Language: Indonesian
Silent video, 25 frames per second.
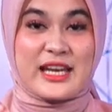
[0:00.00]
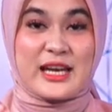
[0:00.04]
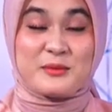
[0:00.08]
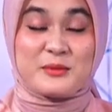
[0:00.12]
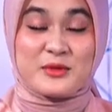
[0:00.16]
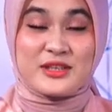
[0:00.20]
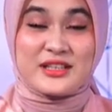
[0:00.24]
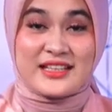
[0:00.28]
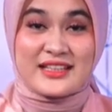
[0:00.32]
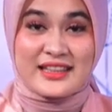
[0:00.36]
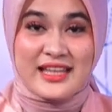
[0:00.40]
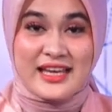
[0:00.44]

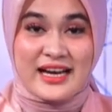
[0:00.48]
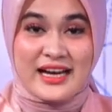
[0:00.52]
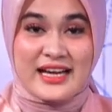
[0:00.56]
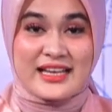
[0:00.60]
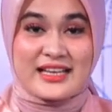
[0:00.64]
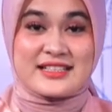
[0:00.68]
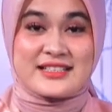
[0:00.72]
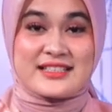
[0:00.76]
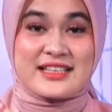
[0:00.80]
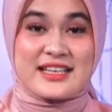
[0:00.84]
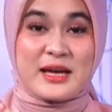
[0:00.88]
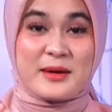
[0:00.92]
Namun kita
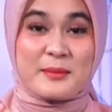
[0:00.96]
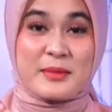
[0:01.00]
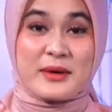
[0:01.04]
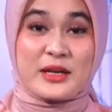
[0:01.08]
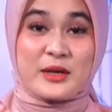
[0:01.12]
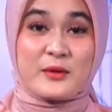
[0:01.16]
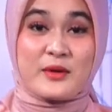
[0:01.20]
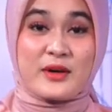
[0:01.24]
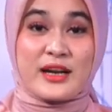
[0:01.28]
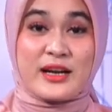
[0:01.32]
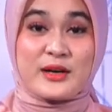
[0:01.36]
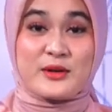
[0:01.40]
akan jeda
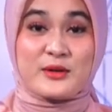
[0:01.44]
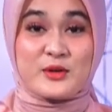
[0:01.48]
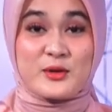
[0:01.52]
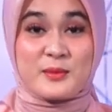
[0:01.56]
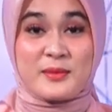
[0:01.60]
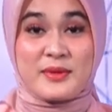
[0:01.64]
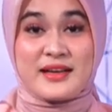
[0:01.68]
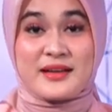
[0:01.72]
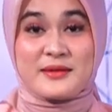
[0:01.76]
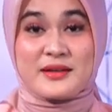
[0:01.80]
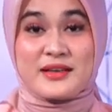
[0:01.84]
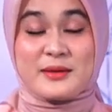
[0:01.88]
pariwara dulu
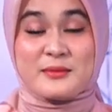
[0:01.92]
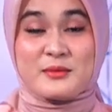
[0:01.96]
Pak